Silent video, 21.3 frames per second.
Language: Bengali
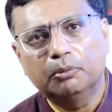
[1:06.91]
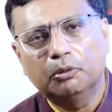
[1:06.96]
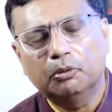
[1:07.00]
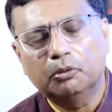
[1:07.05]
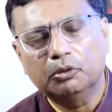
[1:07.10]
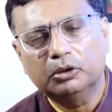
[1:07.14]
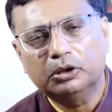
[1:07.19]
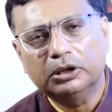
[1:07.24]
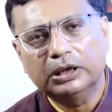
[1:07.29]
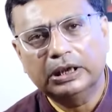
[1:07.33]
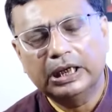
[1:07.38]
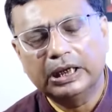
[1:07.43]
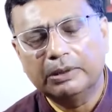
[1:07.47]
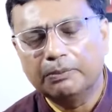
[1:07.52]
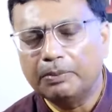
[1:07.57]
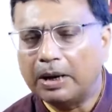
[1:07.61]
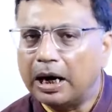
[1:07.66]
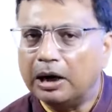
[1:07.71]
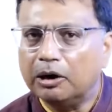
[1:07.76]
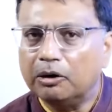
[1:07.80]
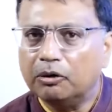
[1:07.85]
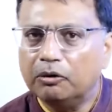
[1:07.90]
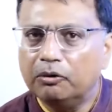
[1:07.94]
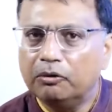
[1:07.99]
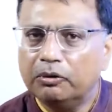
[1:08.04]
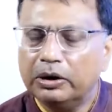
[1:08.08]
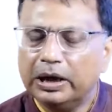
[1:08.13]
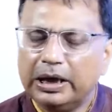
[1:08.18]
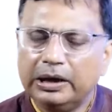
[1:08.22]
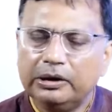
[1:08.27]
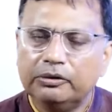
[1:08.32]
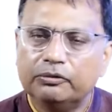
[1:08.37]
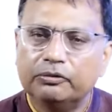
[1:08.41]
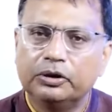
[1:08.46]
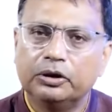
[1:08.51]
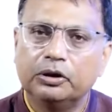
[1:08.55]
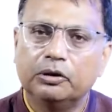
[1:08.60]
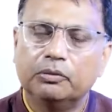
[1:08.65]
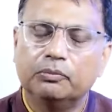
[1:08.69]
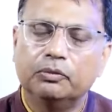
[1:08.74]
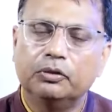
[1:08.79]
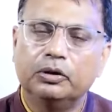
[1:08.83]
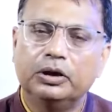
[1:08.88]
ভোটকে ভাগ করে
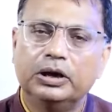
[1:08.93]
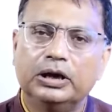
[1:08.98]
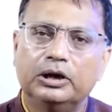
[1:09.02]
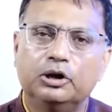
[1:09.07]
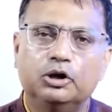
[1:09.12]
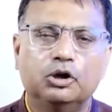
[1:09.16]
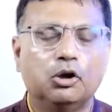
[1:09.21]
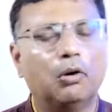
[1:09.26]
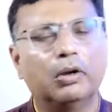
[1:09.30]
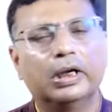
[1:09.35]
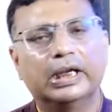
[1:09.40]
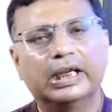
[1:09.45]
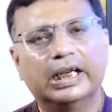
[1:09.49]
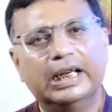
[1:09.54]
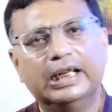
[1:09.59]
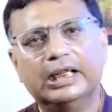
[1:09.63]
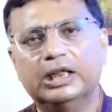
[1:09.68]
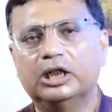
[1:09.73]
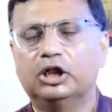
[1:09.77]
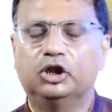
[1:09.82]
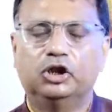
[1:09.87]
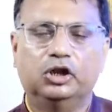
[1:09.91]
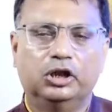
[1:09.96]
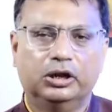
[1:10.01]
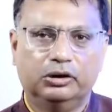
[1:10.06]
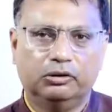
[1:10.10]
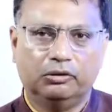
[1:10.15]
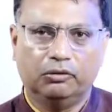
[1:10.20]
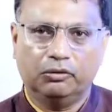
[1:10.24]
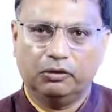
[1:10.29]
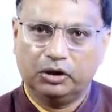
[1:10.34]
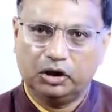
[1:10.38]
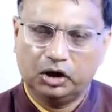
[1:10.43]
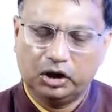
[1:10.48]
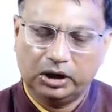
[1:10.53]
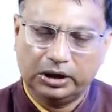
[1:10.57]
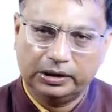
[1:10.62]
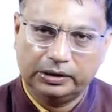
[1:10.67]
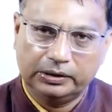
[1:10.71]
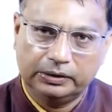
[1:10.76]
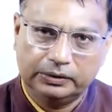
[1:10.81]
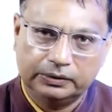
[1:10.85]
তৃণমূলের জয়কে নিশ্চিত করেছেন